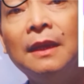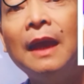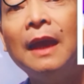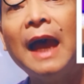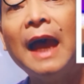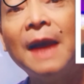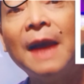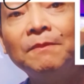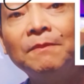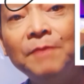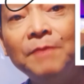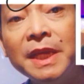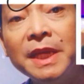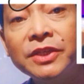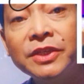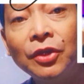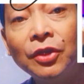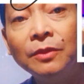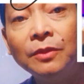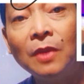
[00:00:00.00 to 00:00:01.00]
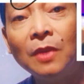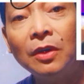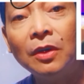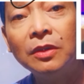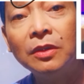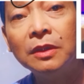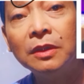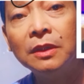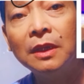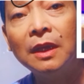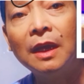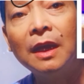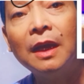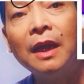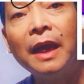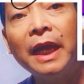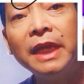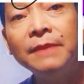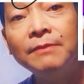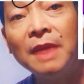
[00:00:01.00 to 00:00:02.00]
Ang vision mo
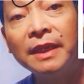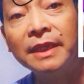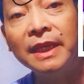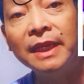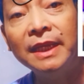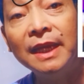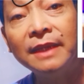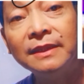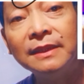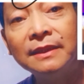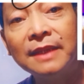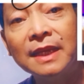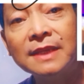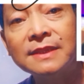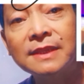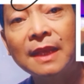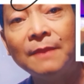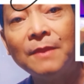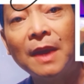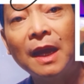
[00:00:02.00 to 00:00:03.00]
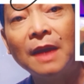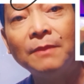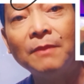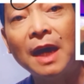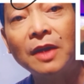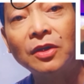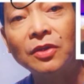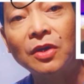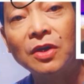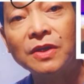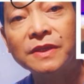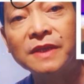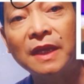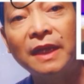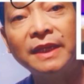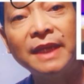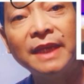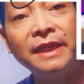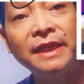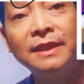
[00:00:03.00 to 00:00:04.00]
ay maghigante sa mga makos
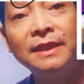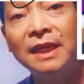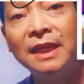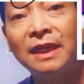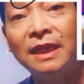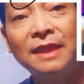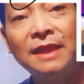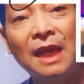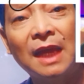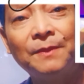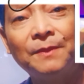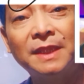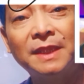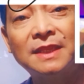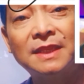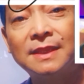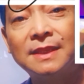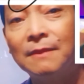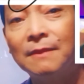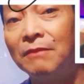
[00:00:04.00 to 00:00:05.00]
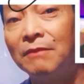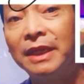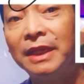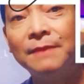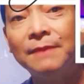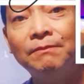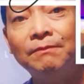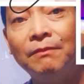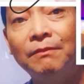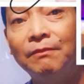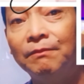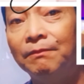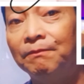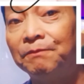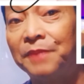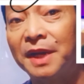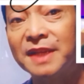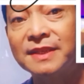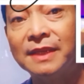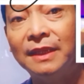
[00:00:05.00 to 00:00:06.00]
kaya hindi ka dapat maging
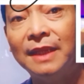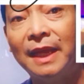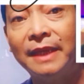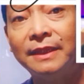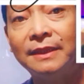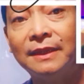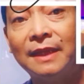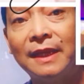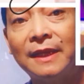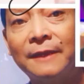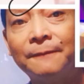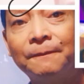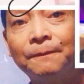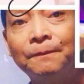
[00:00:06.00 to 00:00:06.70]
presidente.